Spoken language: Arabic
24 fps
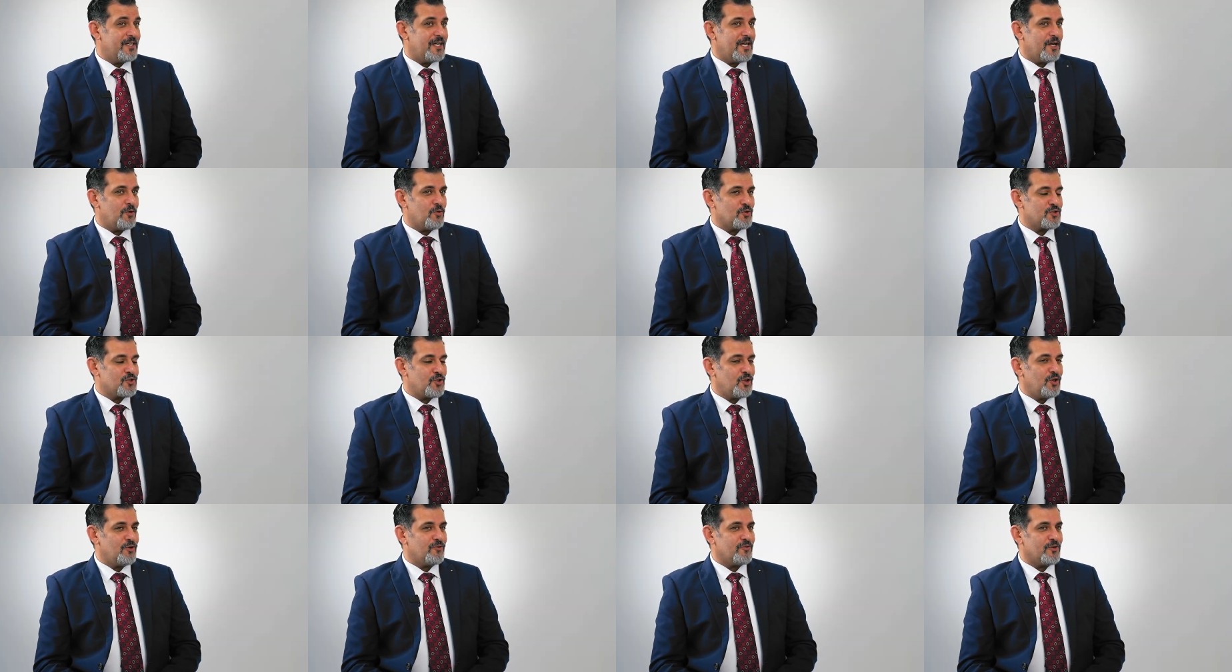أو
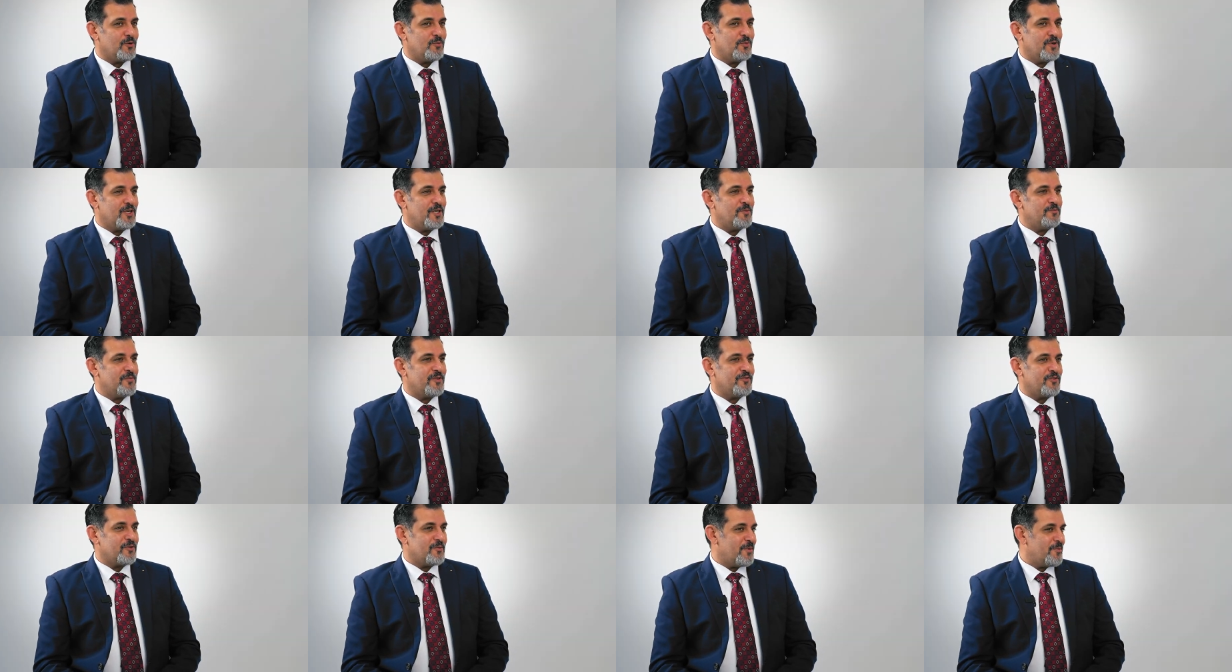الصحف
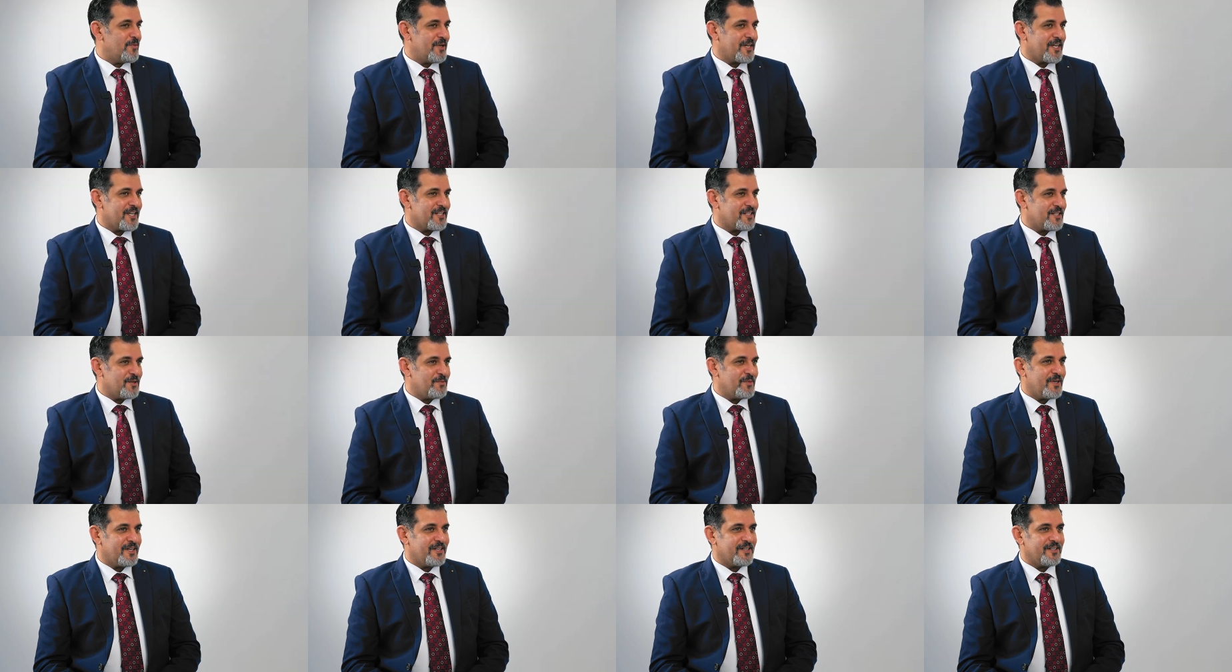المهمة في مملكة
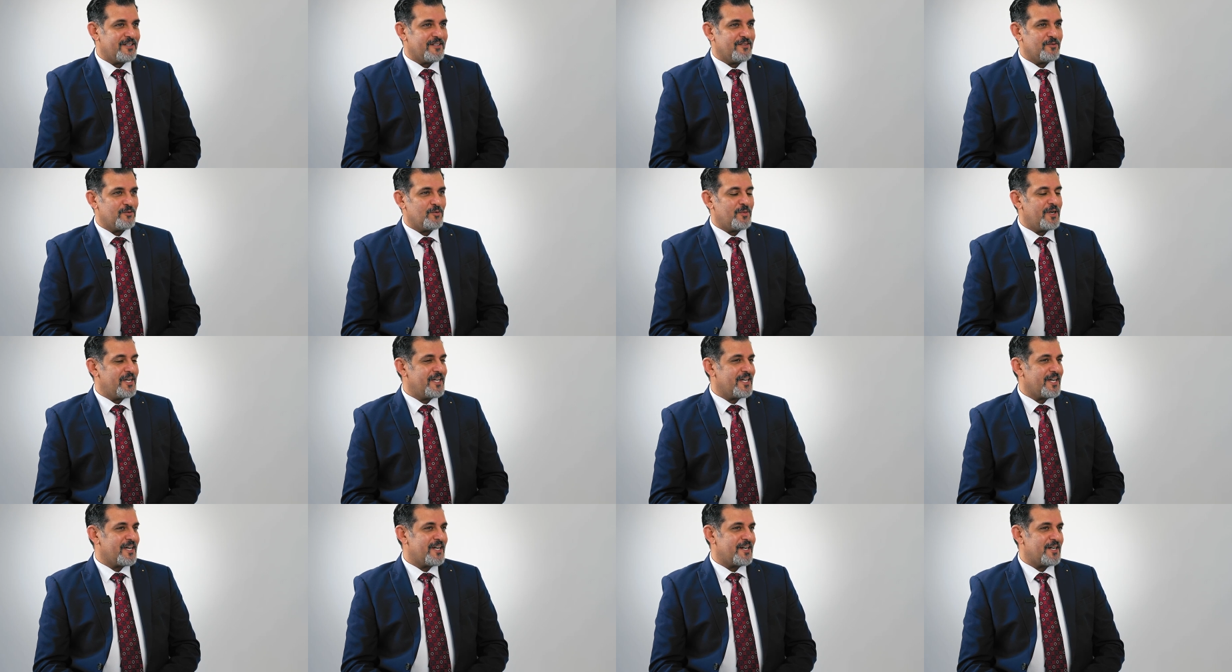البحرين
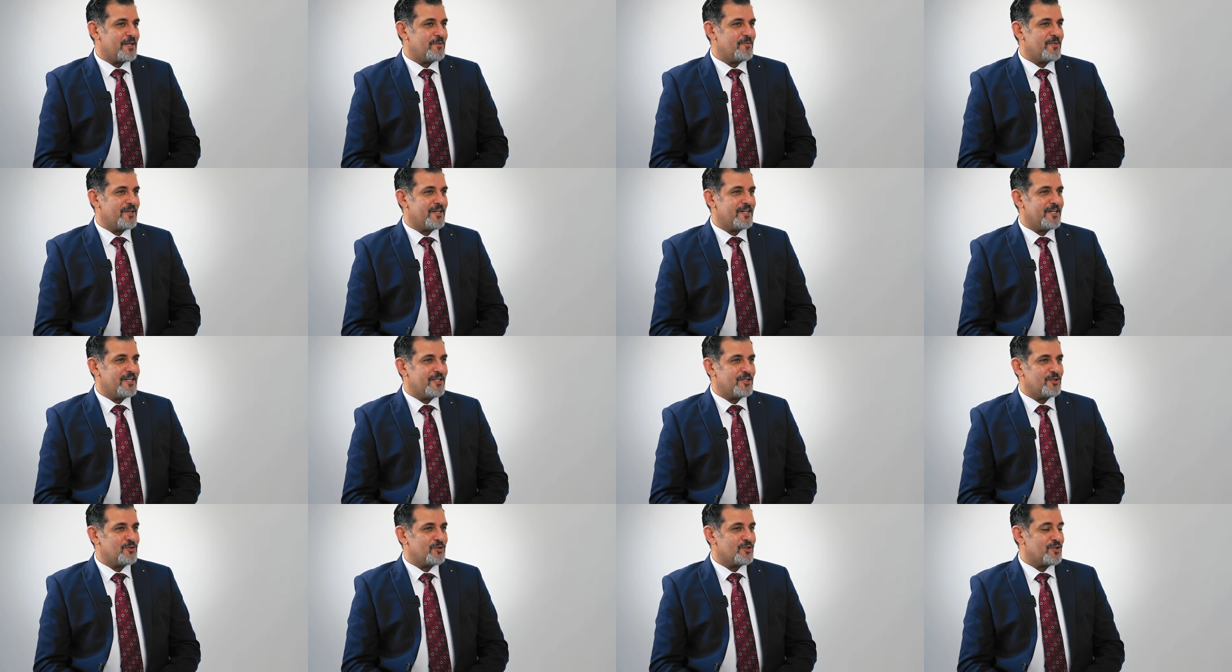وما هي غريبة أن
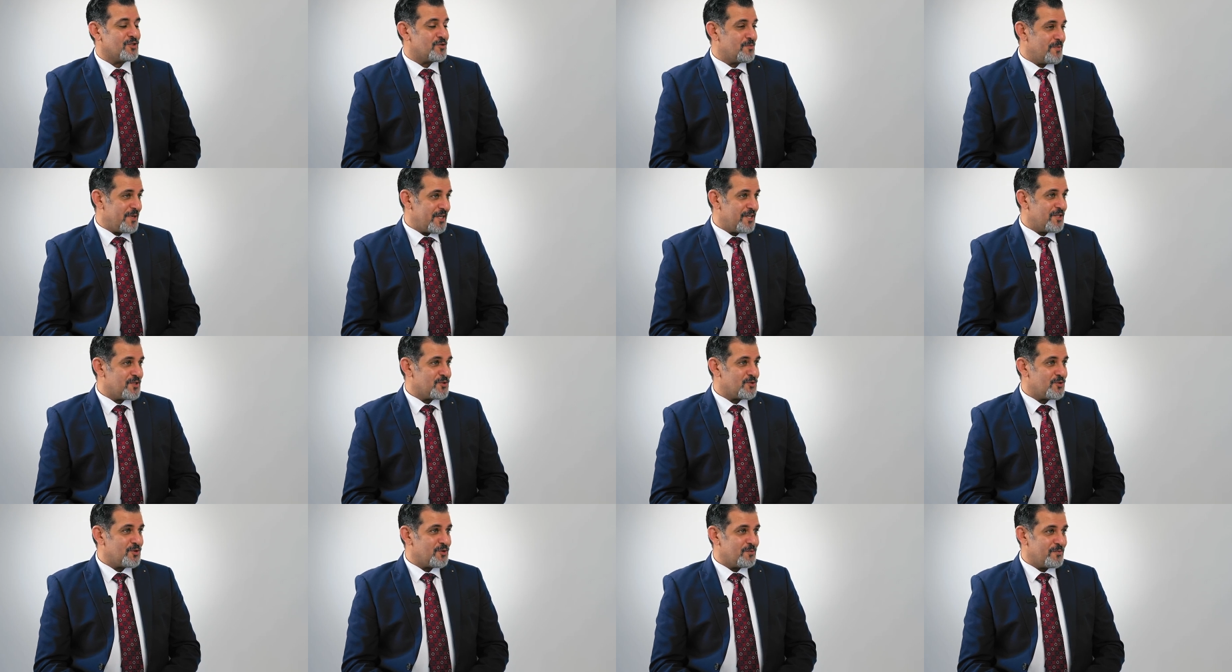أنتم
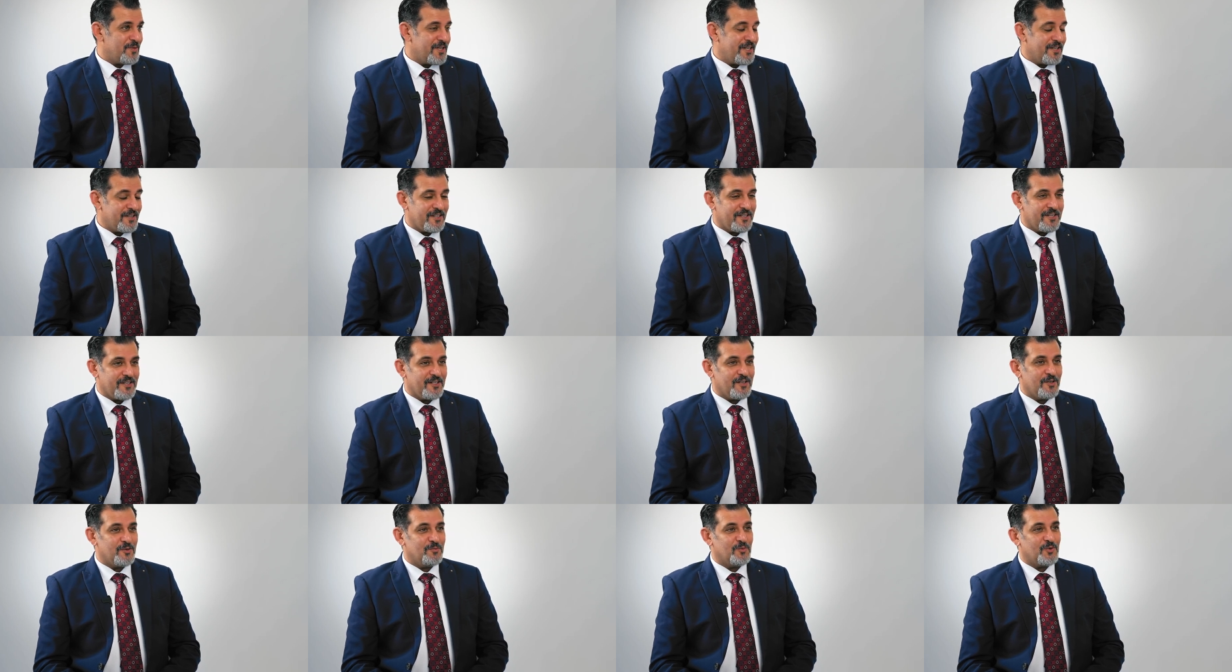تتميزون بهذه
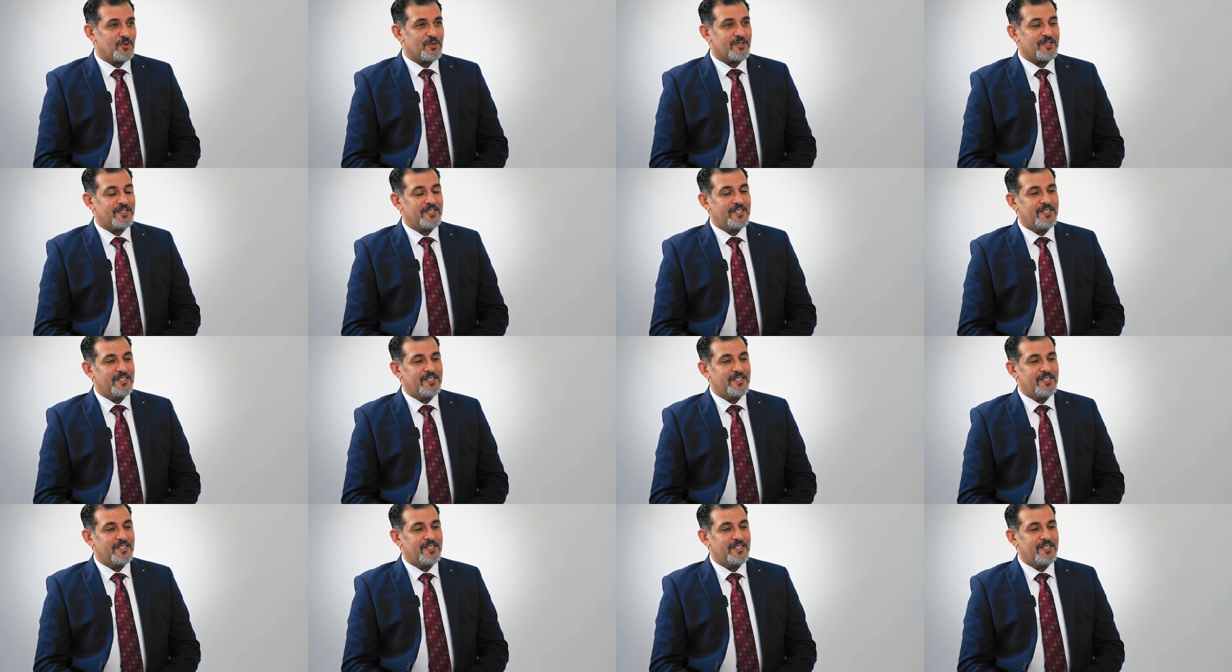الأمور